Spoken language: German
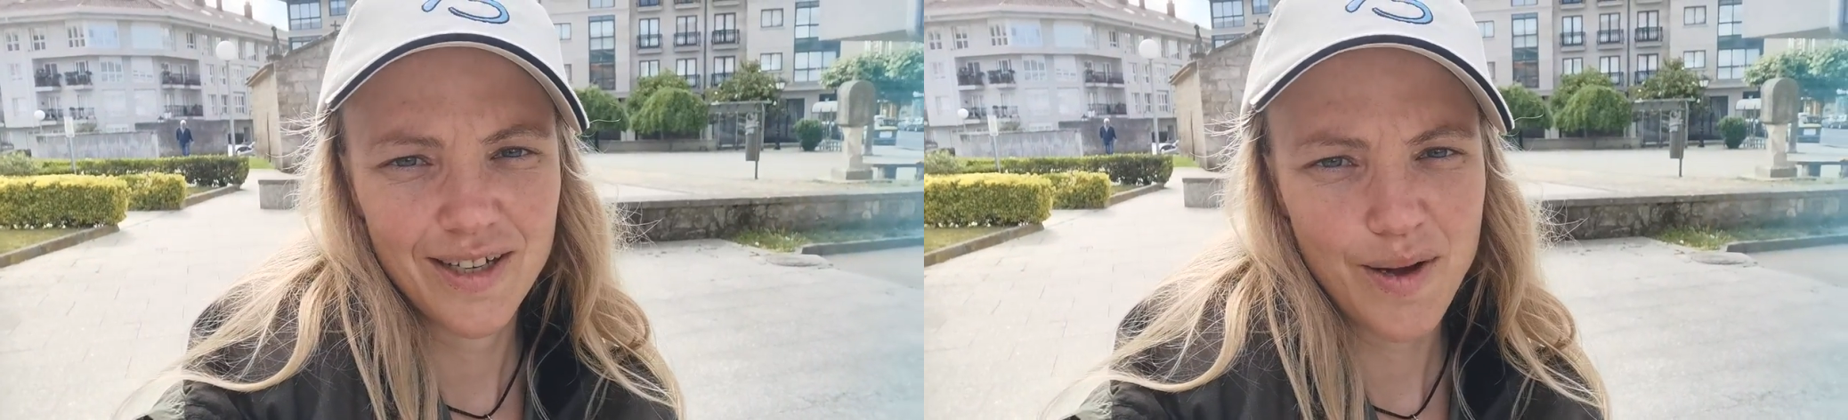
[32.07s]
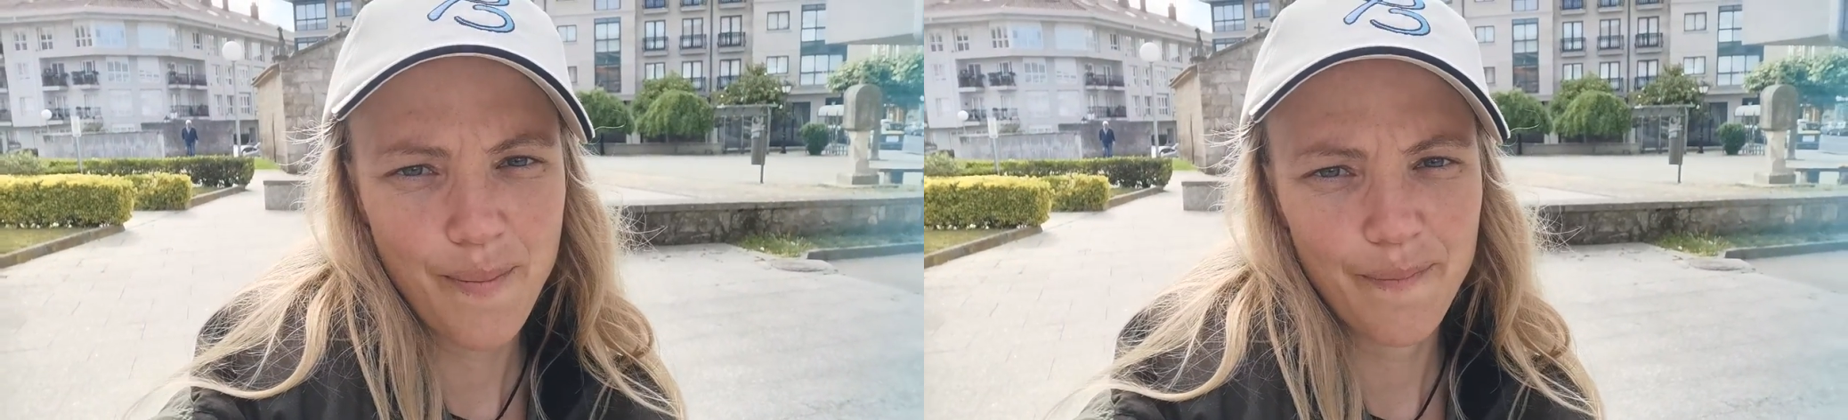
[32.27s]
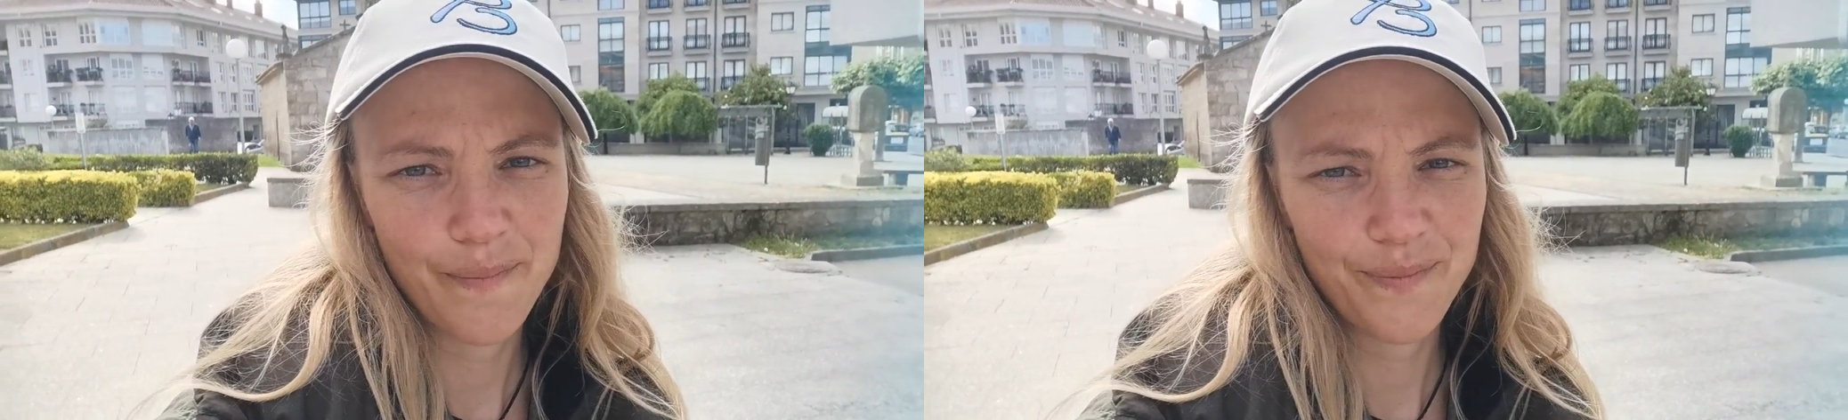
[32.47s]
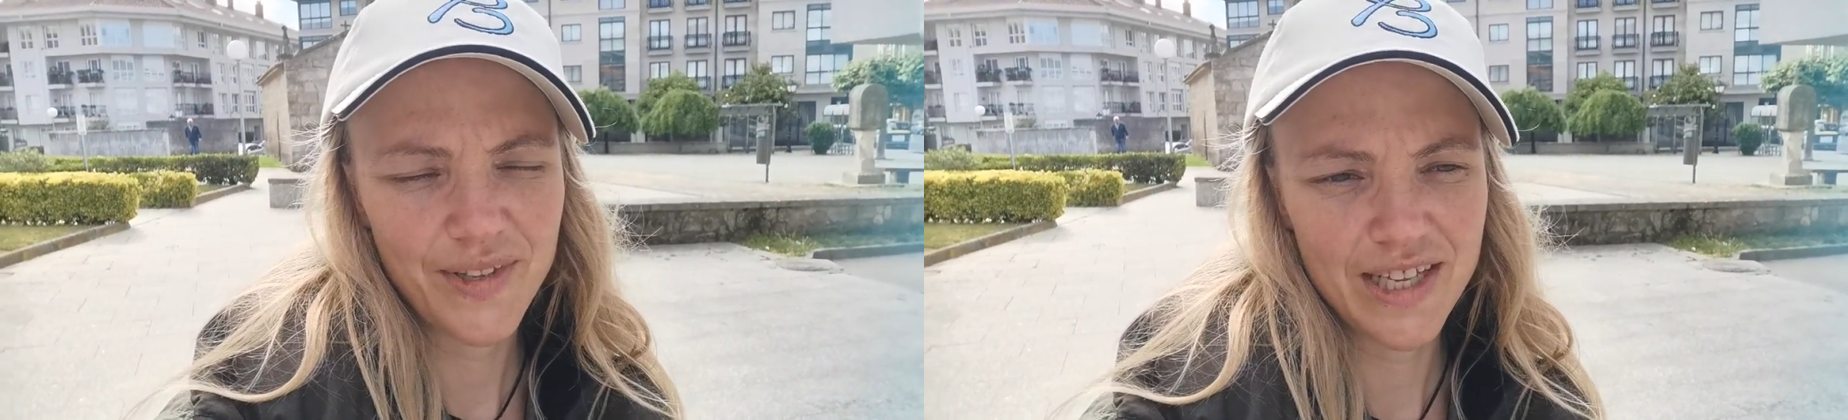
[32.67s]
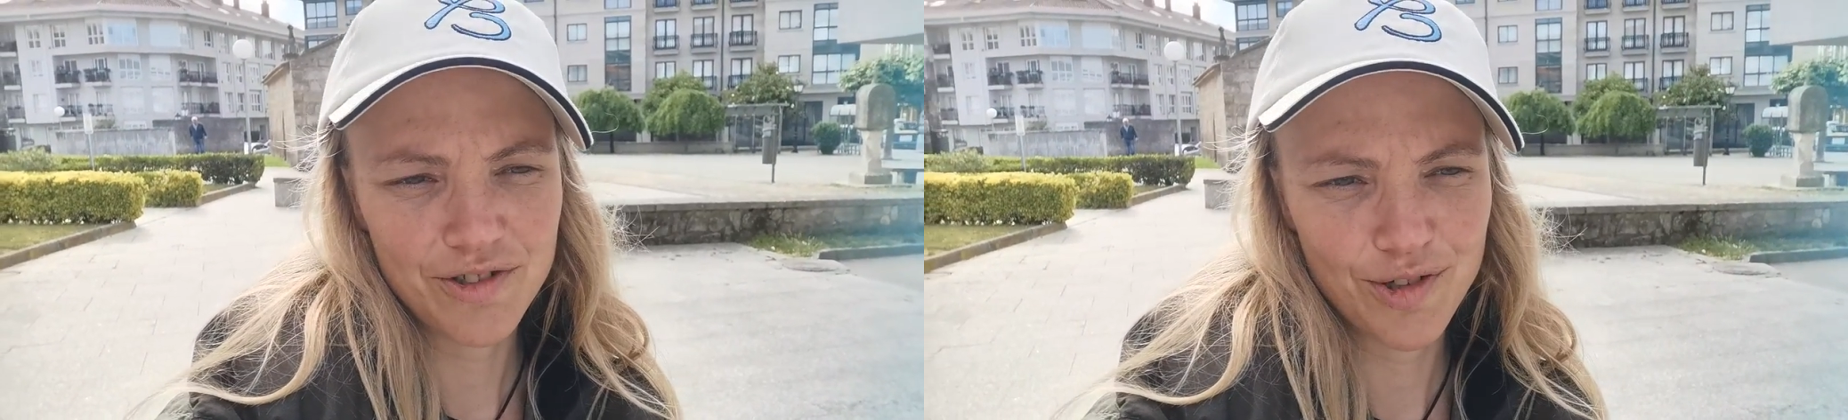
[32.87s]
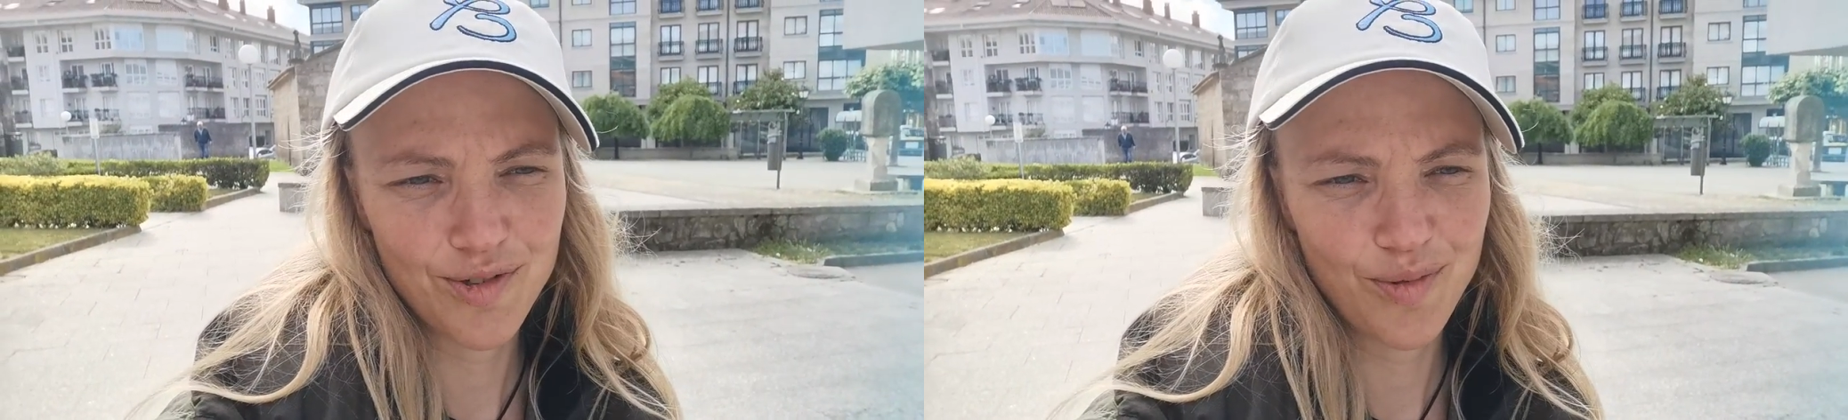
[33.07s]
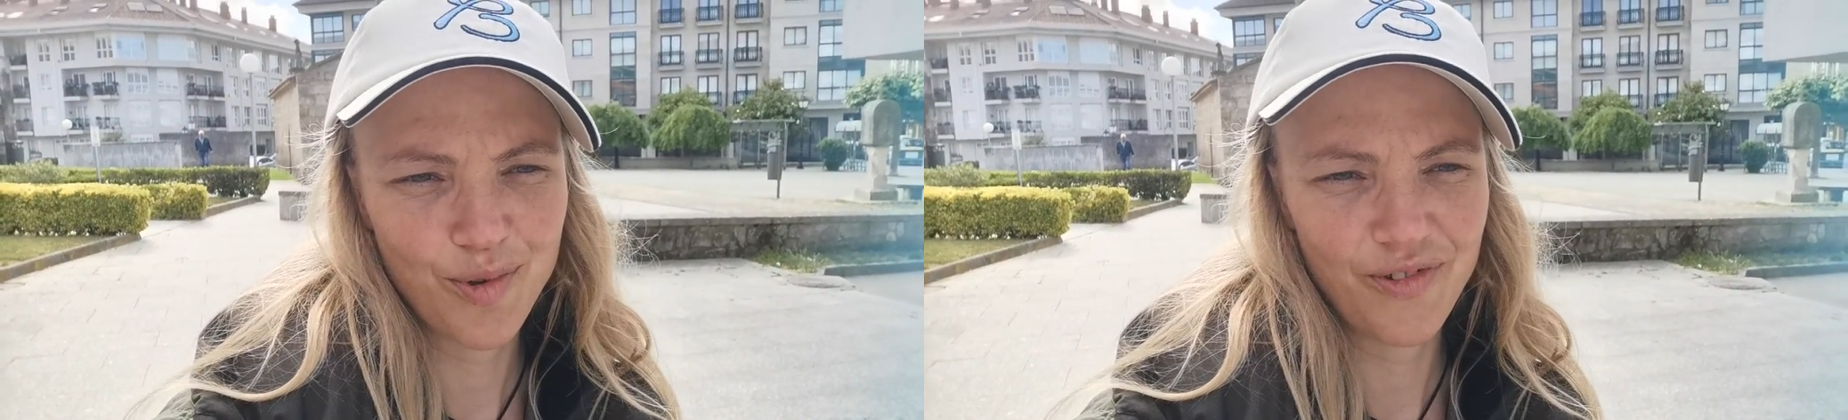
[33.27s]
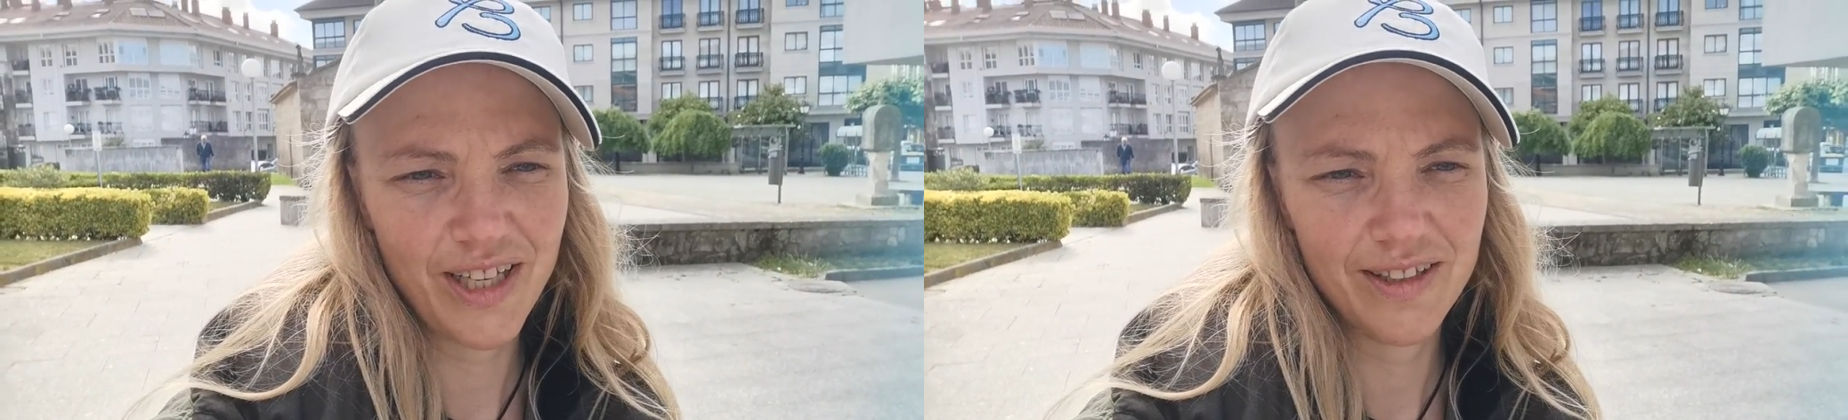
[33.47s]
ähm, jetzt schon so
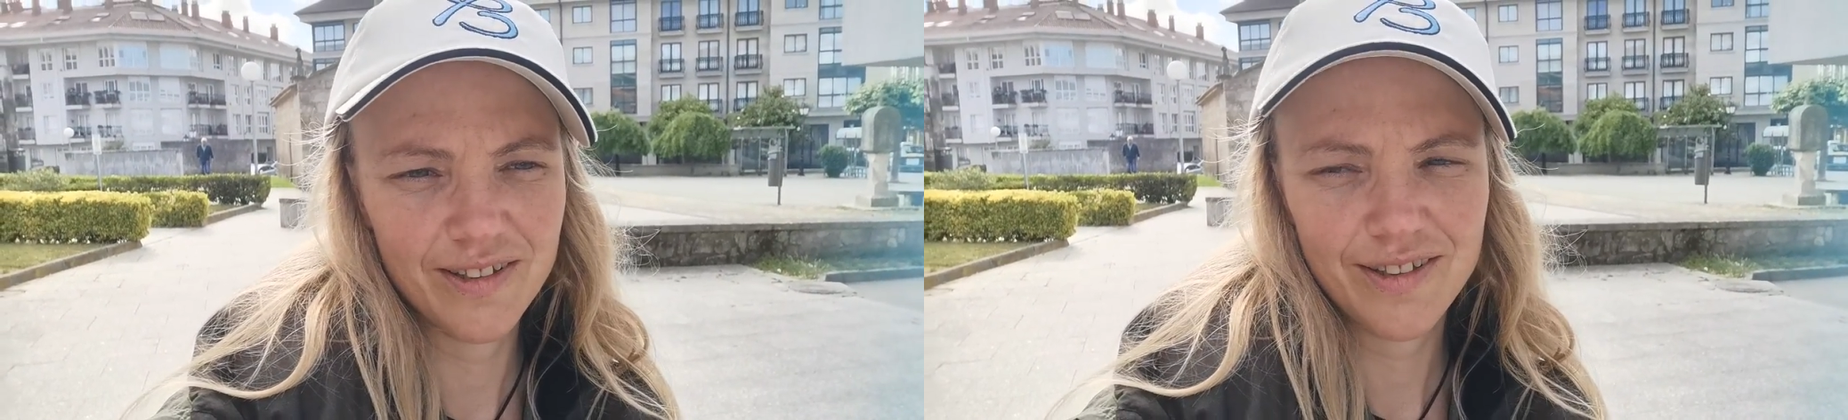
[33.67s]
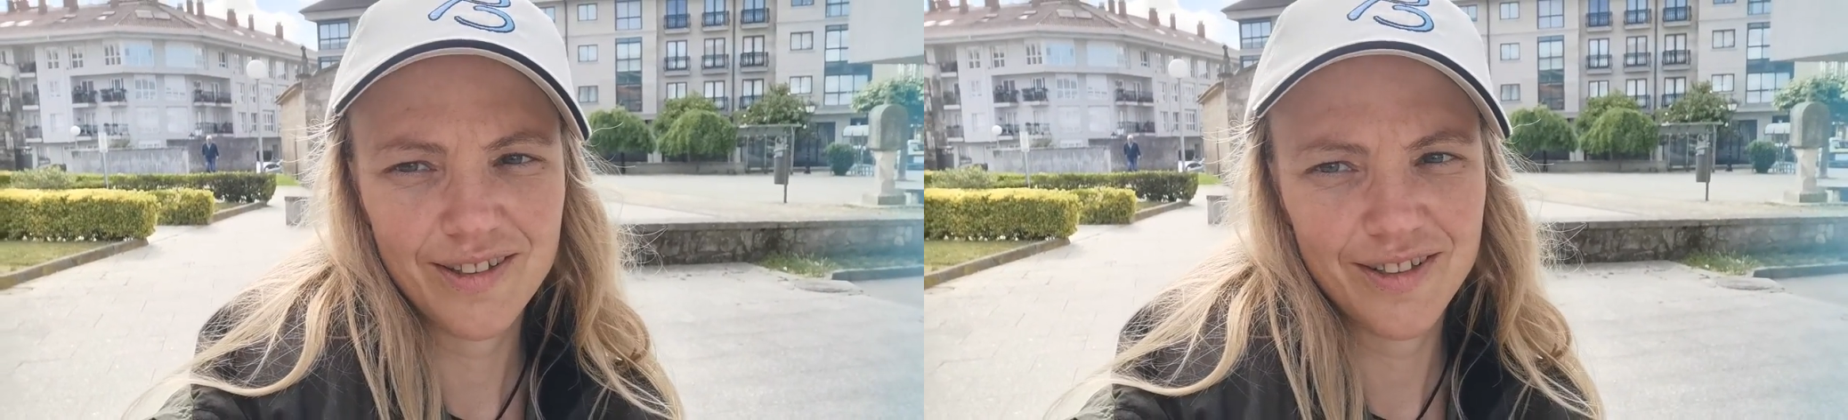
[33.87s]
bewegend,